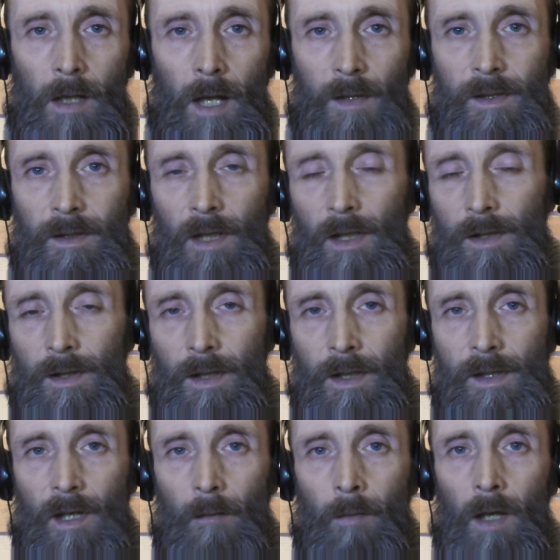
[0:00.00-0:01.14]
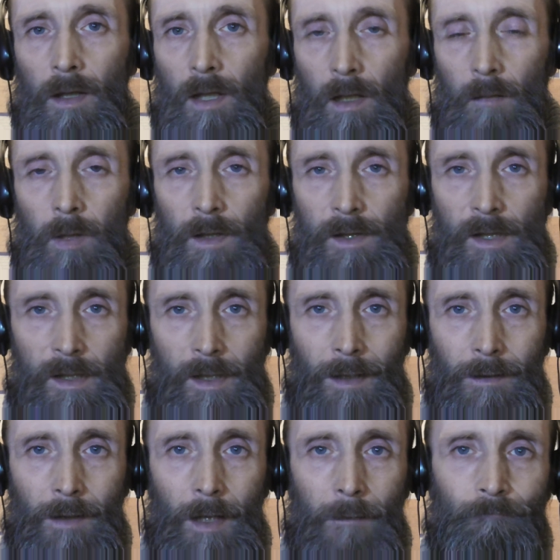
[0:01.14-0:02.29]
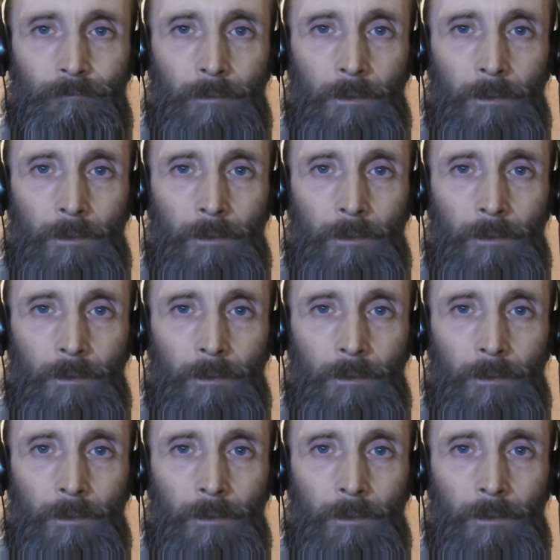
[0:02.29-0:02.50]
отстрельщики собак и бойцы скота.